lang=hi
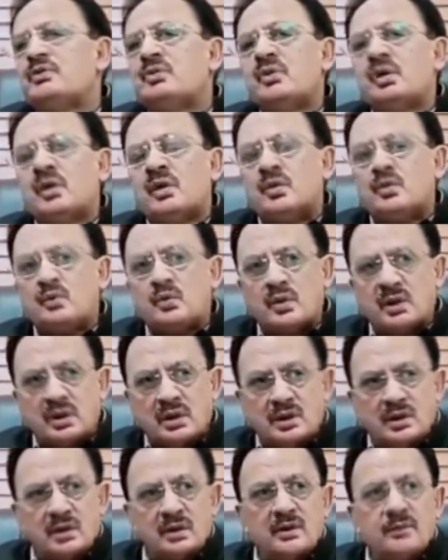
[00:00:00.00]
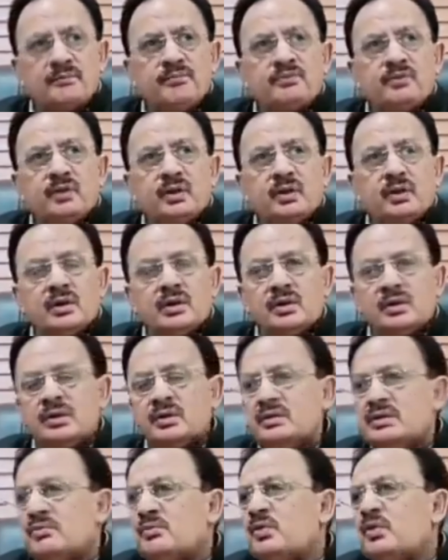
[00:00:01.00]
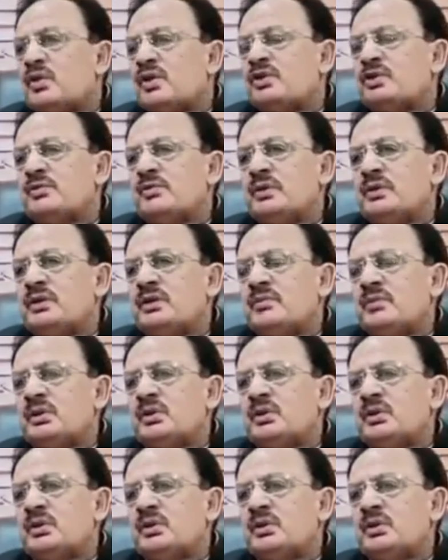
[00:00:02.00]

का चुनाव हुआ है जम्मू कश्मीर